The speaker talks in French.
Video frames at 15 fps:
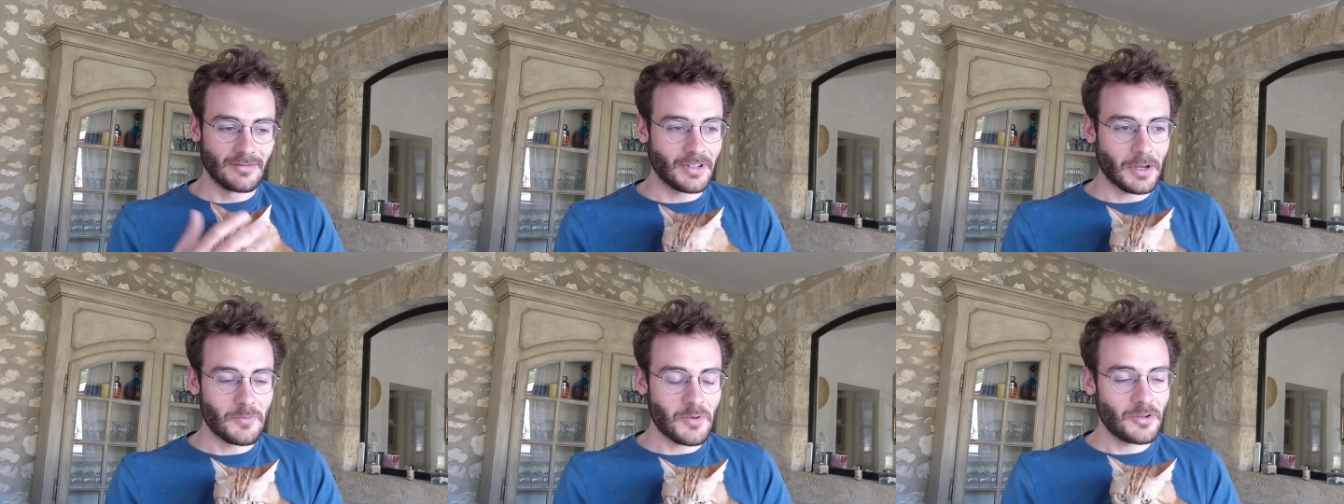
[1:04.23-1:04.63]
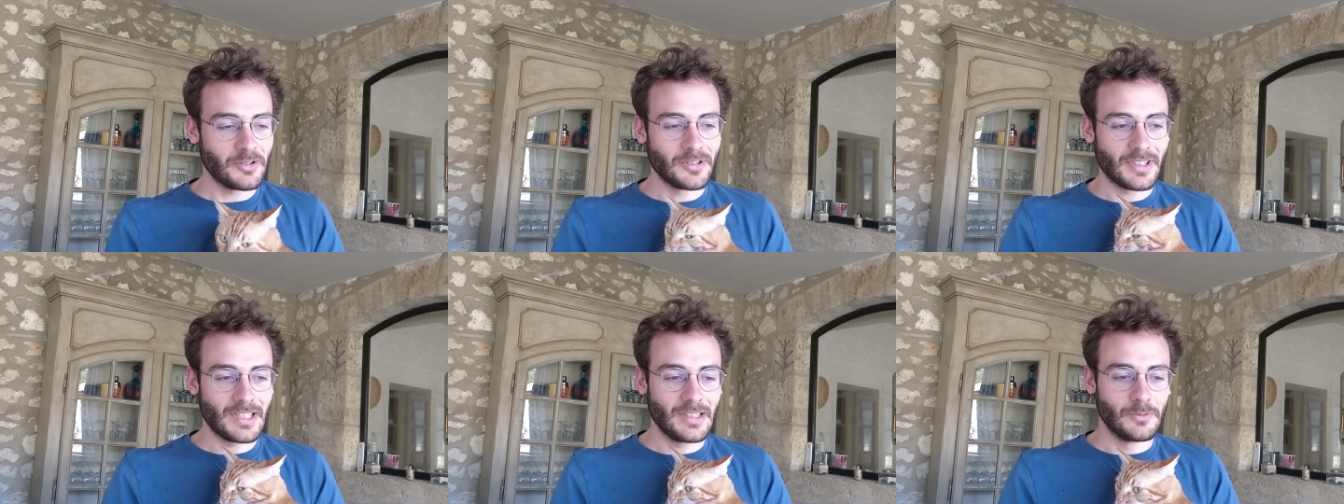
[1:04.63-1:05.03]

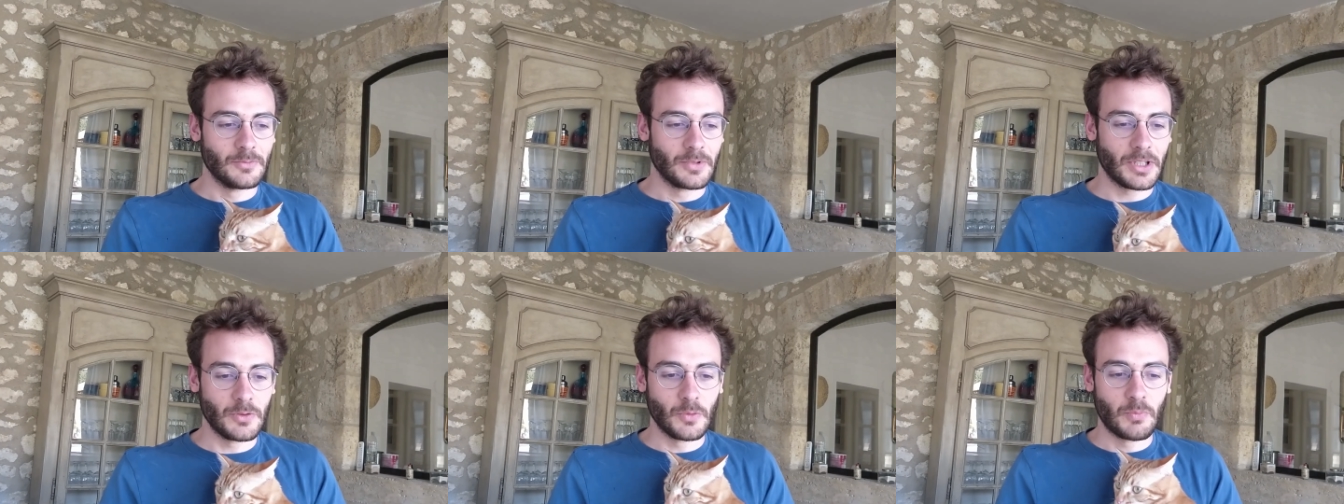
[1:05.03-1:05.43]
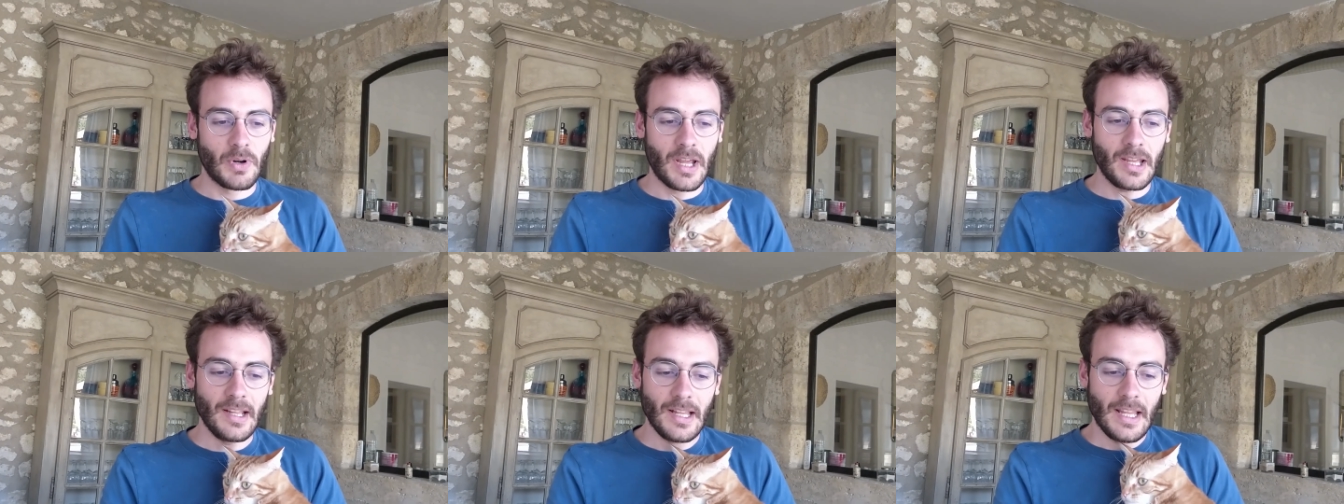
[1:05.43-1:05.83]
vraiment euh, qui nous, qui nous
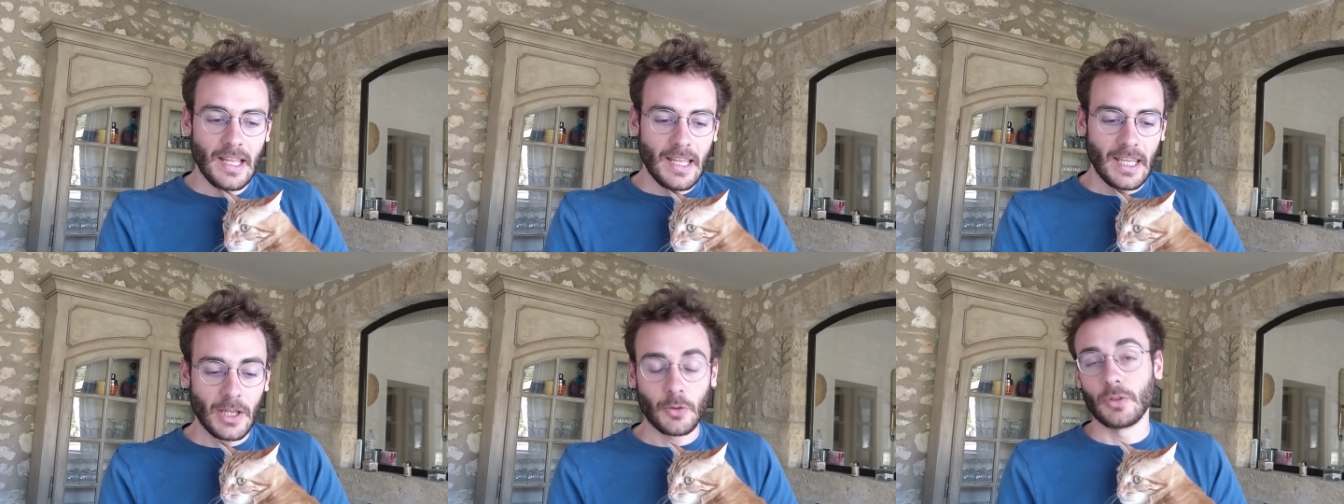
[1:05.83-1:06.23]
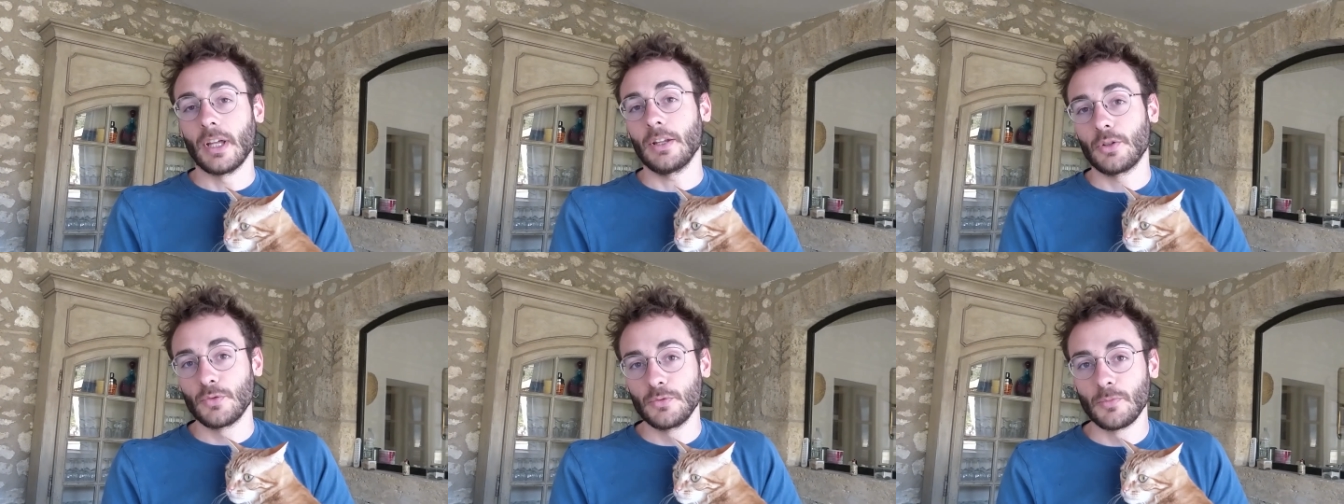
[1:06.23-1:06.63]
plaît et qu'on
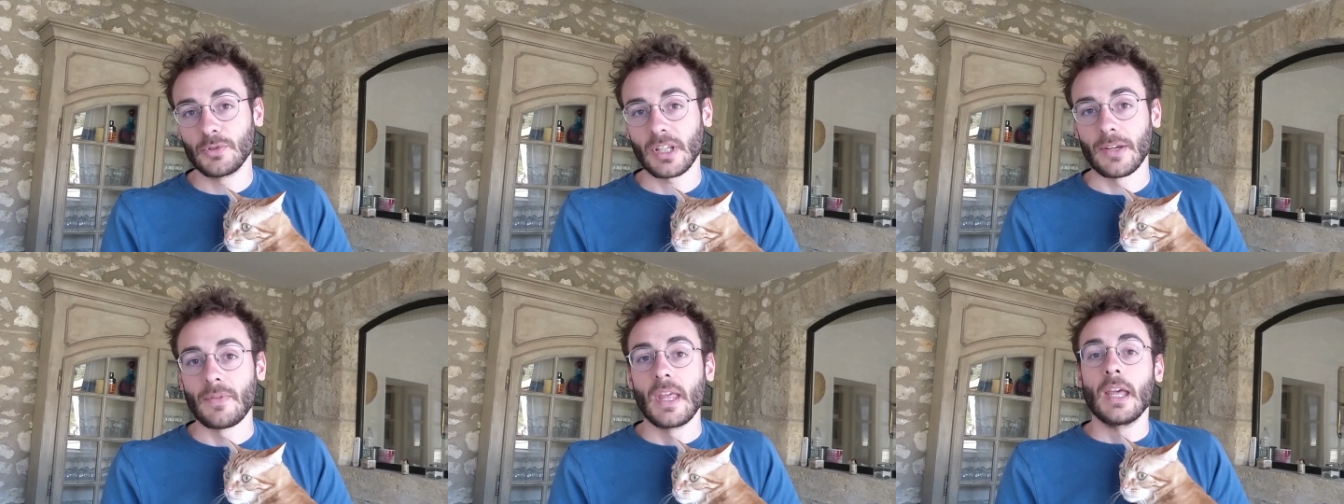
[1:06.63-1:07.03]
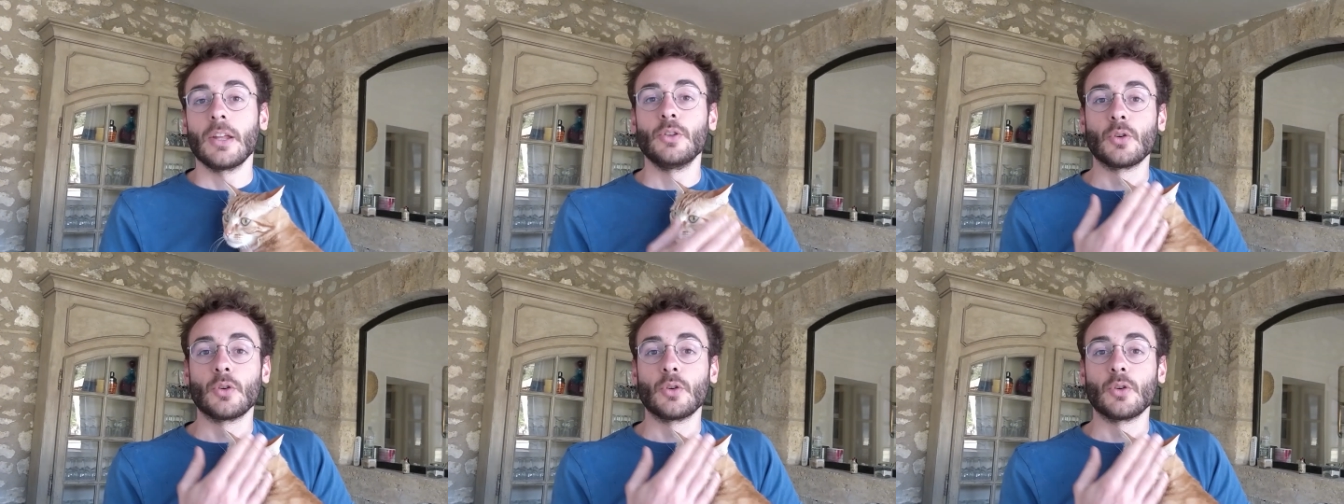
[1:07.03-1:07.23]
a hâte de vous montrer.